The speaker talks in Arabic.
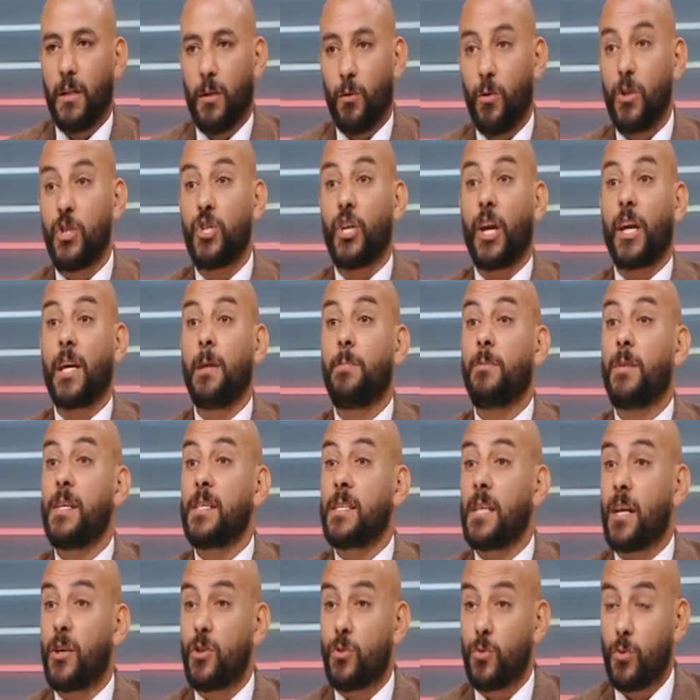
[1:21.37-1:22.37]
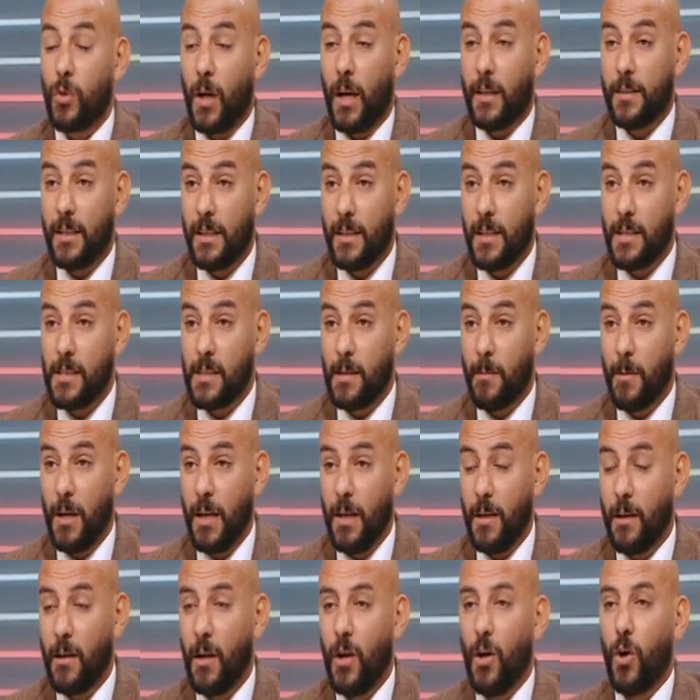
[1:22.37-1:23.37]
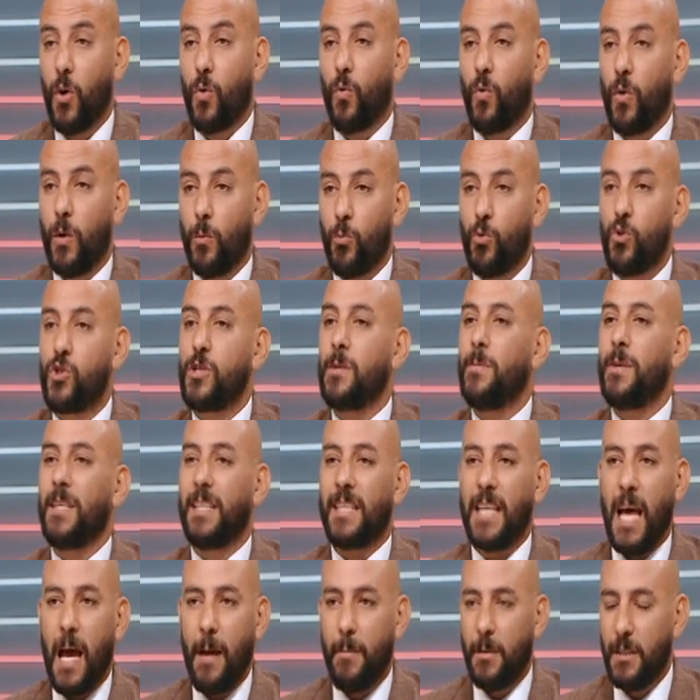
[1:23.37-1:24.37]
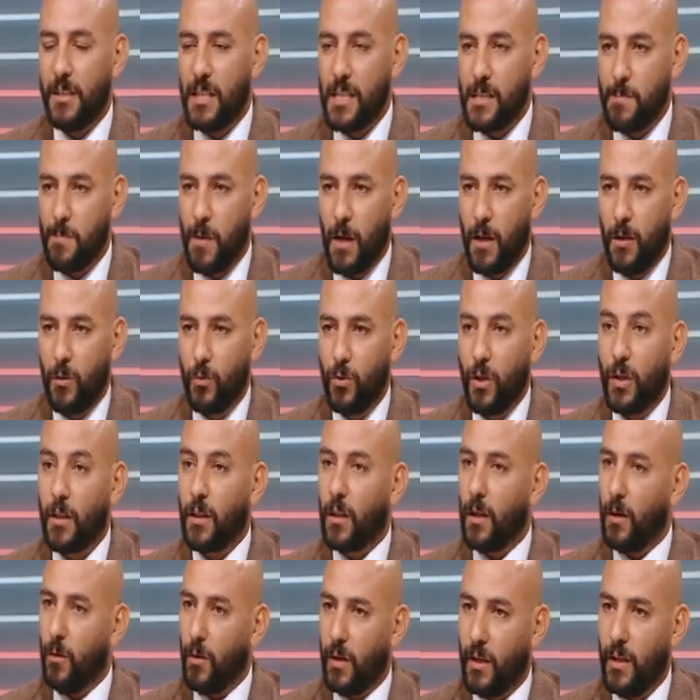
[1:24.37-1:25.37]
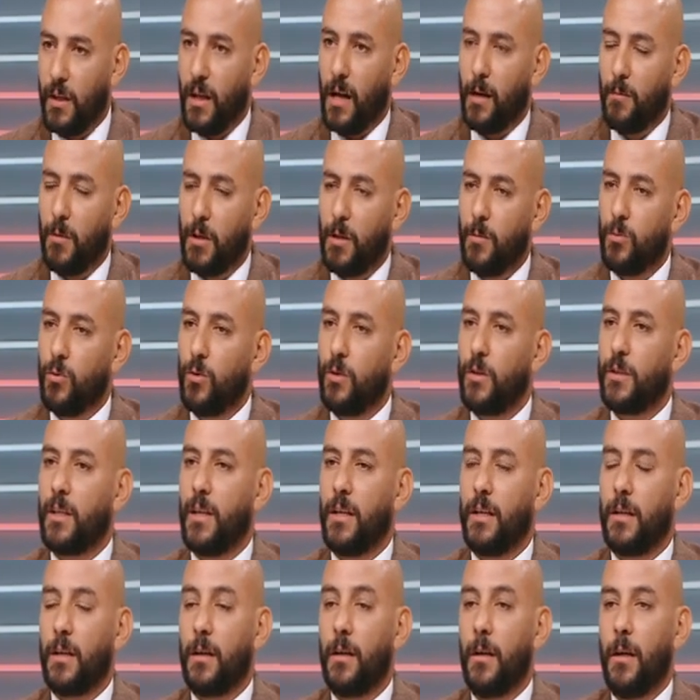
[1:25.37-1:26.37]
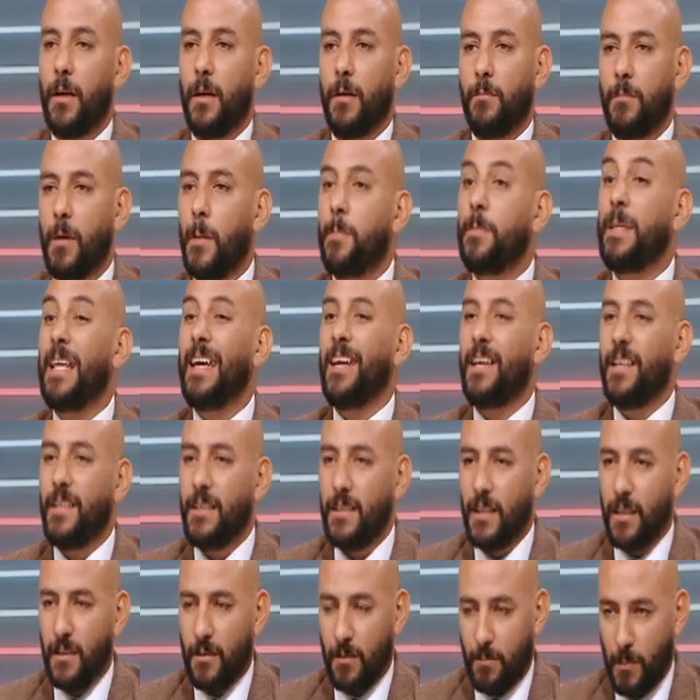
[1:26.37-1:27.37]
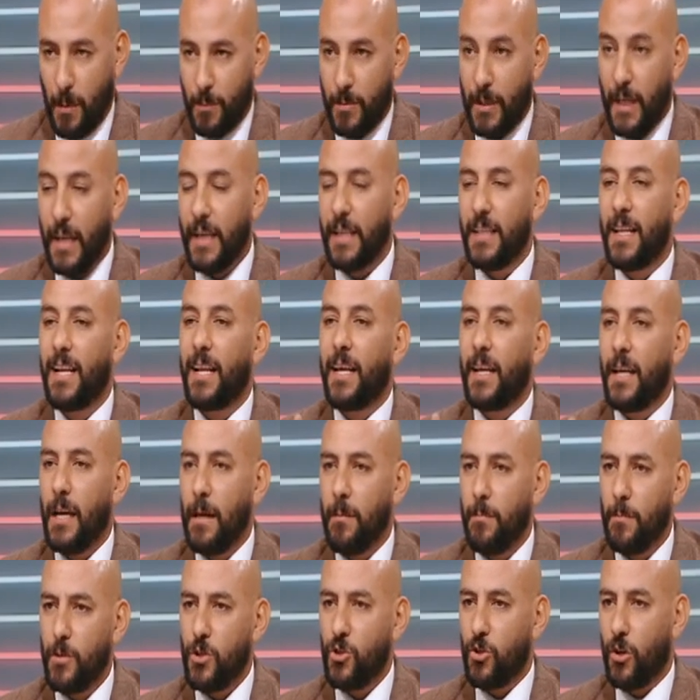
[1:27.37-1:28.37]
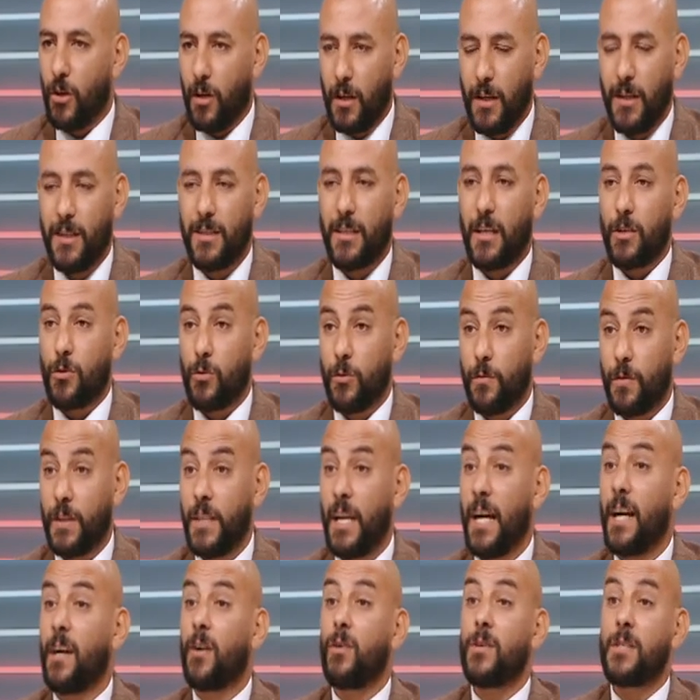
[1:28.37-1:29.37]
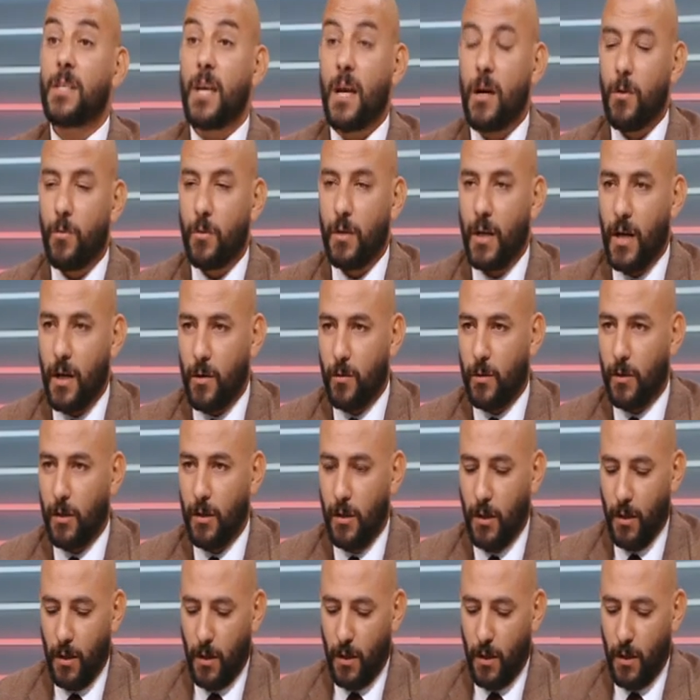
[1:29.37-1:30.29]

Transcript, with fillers: الونش هيجيب تسع شهور عن نادي الزمالك تسع شهور شهور انتهى بالنسبه له ويطلع وكيل اعماله بيقول ان احنا مبدئيا مبدئيا الغياب من شهرين لثلاث شهور فدي حاجه كويسه قوي قوي